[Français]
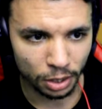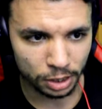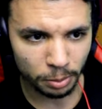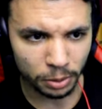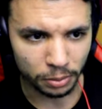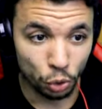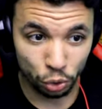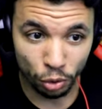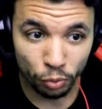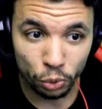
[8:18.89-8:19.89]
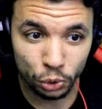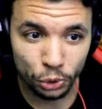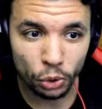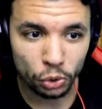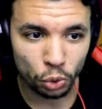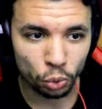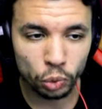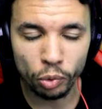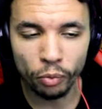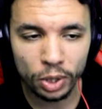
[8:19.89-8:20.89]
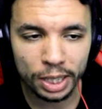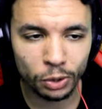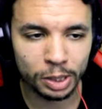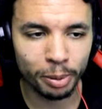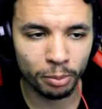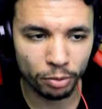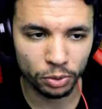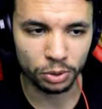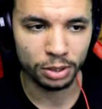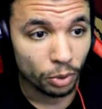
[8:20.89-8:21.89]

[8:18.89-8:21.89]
ah, c'est bon, je vous jure sur tout ce que vous voulez que c'est pas de ma faute.